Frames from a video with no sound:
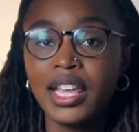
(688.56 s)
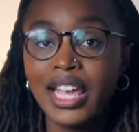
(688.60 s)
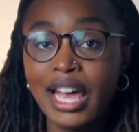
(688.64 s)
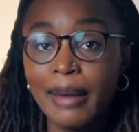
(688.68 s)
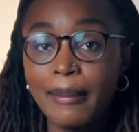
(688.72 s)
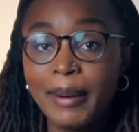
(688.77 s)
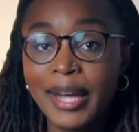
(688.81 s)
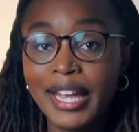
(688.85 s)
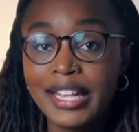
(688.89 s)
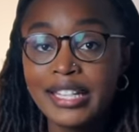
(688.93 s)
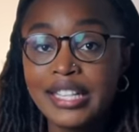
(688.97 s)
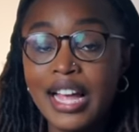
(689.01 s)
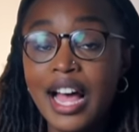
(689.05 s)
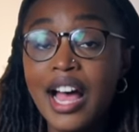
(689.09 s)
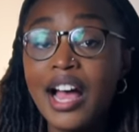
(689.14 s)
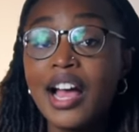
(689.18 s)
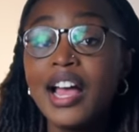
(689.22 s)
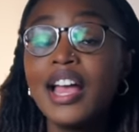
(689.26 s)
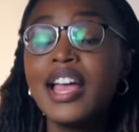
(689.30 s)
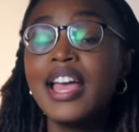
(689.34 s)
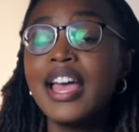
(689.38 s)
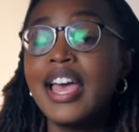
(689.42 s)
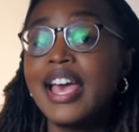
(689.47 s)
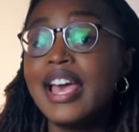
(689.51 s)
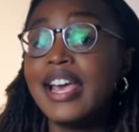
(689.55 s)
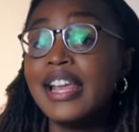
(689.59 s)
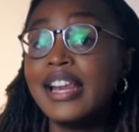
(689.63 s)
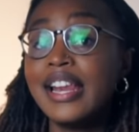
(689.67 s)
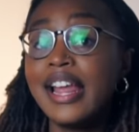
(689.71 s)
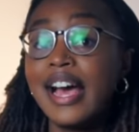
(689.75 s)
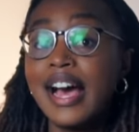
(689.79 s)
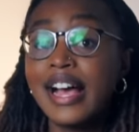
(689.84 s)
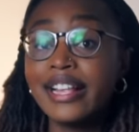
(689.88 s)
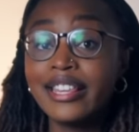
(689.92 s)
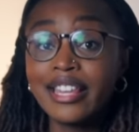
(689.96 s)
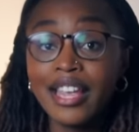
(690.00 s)
après ça, elle
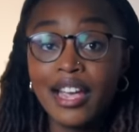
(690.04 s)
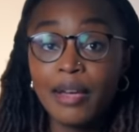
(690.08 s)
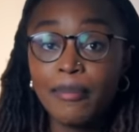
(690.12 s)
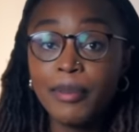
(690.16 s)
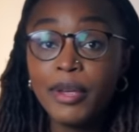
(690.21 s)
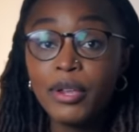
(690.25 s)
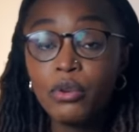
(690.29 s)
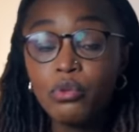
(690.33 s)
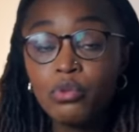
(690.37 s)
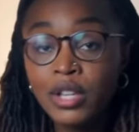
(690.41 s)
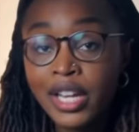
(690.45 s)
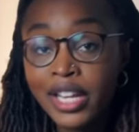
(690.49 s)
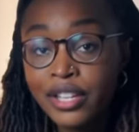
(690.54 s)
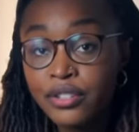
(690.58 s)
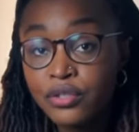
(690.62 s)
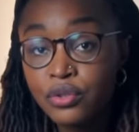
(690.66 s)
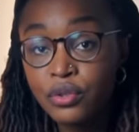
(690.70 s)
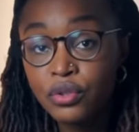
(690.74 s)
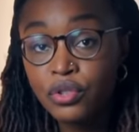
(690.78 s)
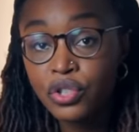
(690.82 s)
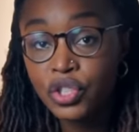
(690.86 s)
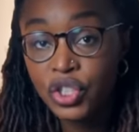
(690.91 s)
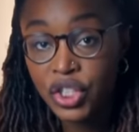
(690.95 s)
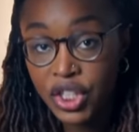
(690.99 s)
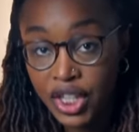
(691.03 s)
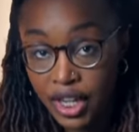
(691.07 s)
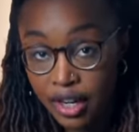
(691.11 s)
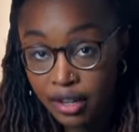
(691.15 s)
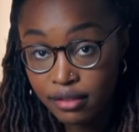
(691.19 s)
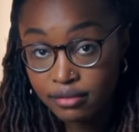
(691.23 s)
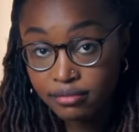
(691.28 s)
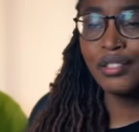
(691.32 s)
a attrapé une laisse de chien.